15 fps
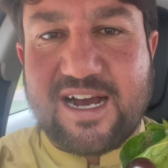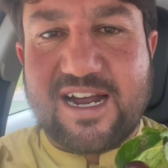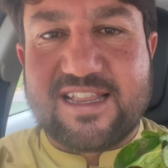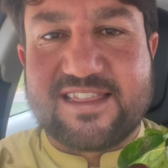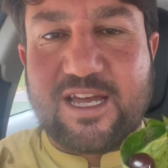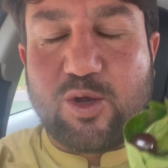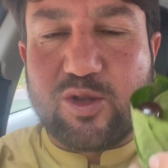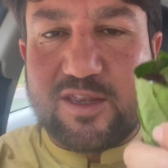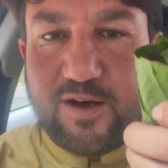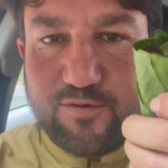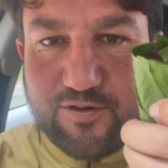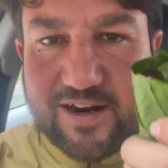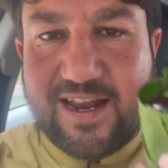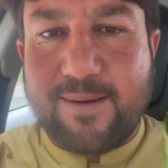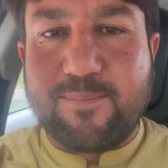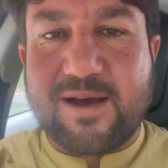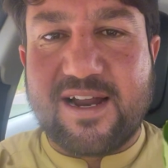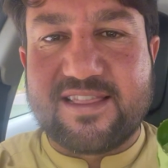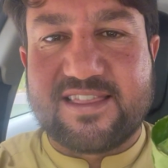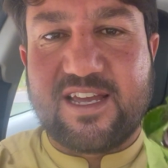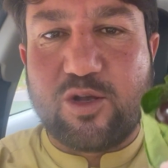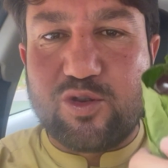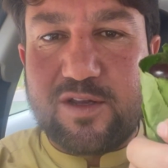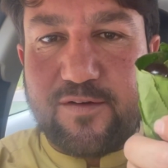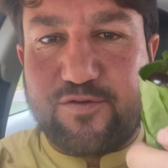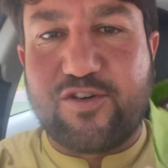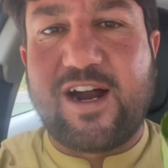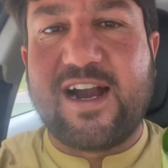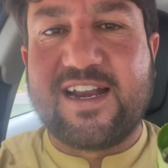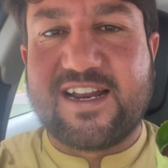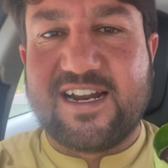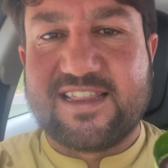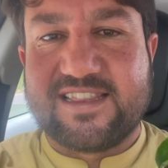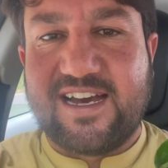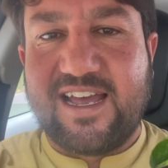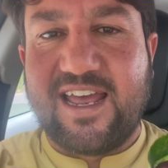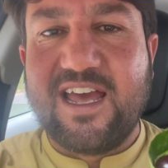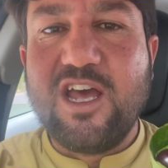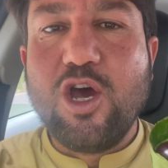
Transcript: करता है उतना फरेब करता है उतना फ्रॉड करता है